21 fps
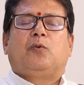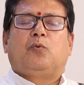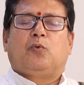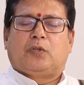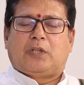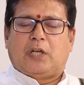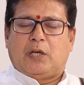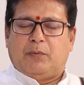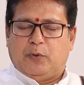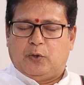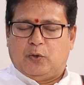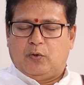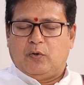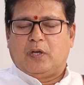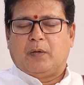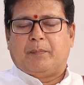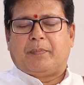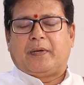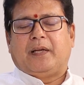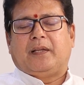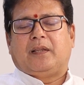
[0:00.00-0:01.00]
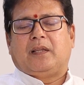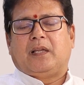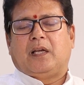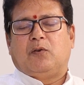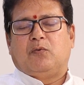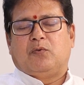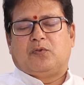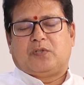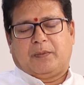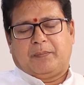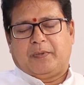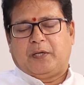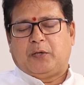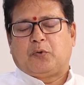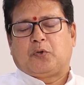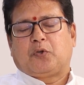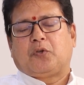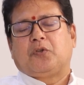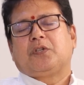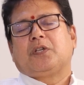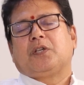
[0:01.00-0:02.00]
నూతన ఉద్యోగ ప్రయత్నాలు
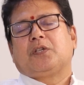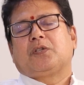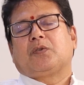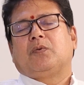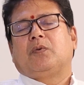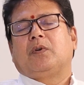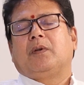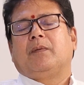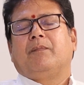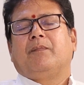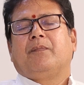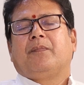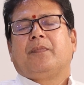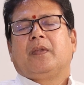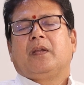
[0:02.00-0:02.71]
సఫలీకృతం చేసుకోవడం